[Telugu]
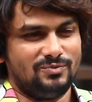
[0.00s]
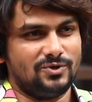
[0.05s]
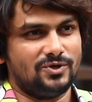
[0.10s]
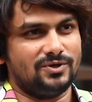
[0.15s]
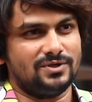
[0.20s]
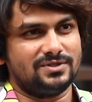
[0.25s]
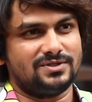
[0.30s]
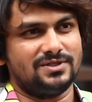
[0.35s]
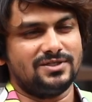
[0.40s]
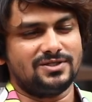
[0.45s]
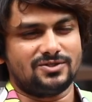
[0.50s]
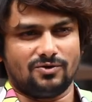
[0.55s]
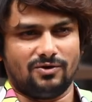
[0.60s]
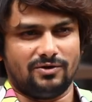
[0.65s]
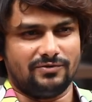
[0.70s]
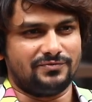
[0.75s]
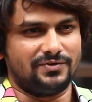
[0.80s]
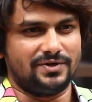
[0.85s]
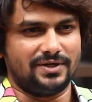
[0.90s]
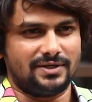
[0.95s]
బికాస్ ఈస్
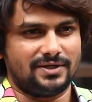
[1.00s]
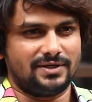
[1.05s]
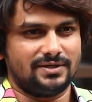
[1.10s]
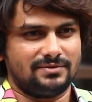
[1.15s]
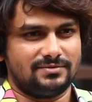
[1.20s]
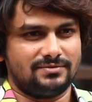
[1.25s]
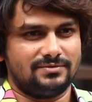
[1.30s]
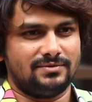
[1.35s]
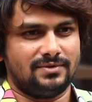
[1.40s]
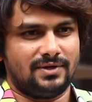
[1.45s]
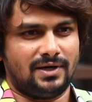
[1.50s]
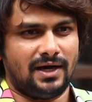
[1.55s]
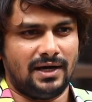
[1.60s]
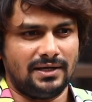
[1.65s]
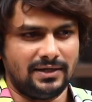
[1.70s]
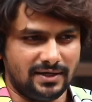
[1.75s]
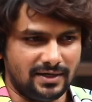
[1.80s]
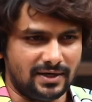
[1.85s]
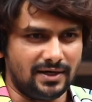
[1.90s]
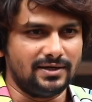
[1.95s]
కాన్ఫిడెంట్
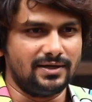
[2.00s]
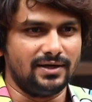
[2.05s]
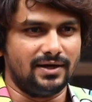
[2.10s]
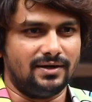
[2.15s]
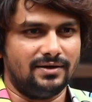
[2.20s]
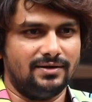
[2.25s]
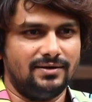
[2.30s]
అండ్ నేను అడిగా